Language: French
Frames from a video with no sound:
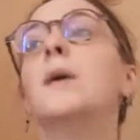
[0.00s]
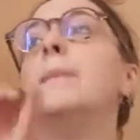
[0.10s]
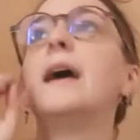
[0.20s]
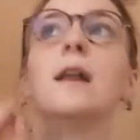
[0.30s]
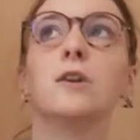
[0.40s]

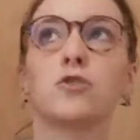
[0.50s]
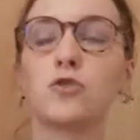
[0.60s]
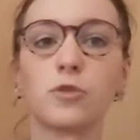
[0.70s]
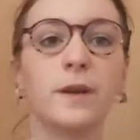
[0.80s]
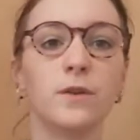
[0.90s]
mais elle est
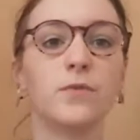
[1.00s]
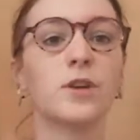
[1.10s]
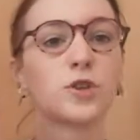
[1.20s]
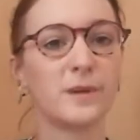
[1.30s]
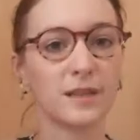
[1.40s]
juste
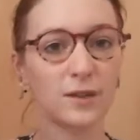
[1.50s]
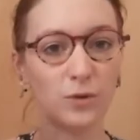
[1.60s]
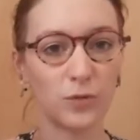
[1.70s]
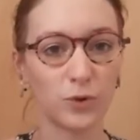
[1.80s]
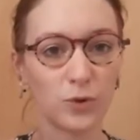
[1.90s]
magnifique. Je te mettrai
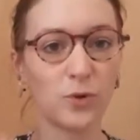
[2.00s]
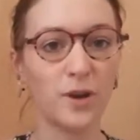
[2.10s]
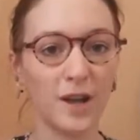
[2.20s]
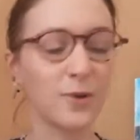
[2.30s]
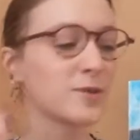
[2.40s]
une photo
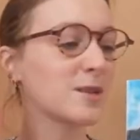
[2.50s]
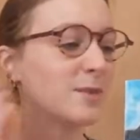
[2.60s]
là. Donc cette